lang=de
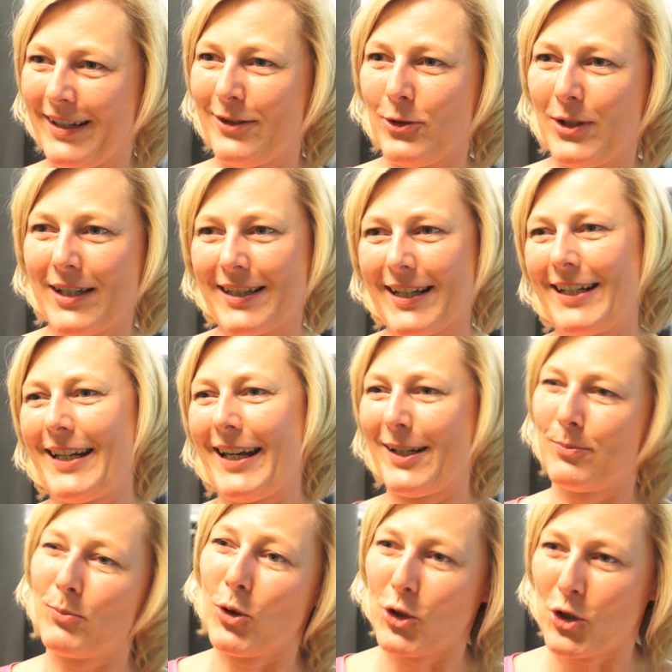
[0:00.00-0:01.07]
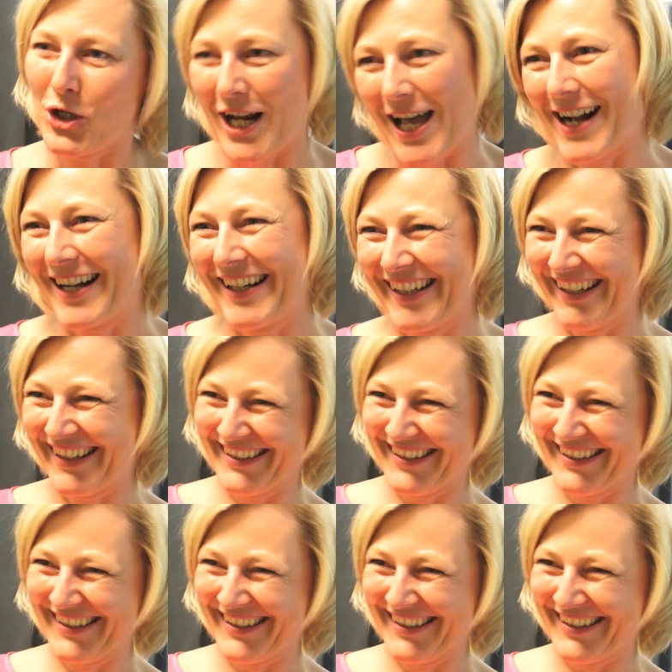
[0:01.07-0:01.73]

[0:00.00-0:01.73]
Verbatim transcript: Also ihr seid der Exportschlager hier.